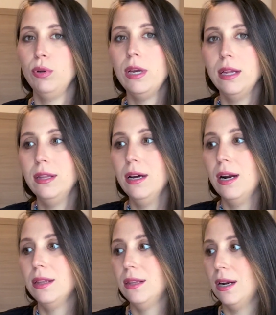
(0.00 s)

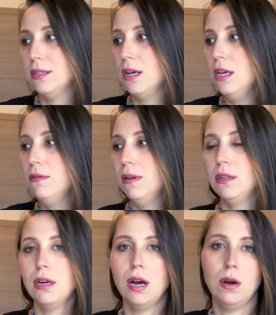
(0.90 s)
неоднократно рассказывала,
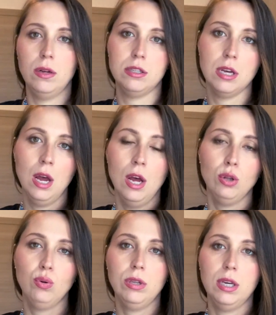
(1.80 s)
это какой нибудь
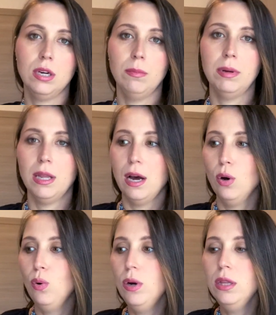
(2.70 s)

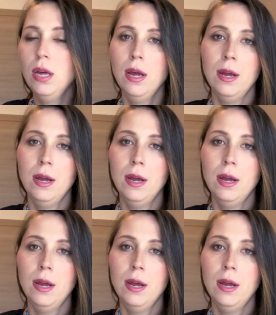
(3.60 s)
туника-балахон,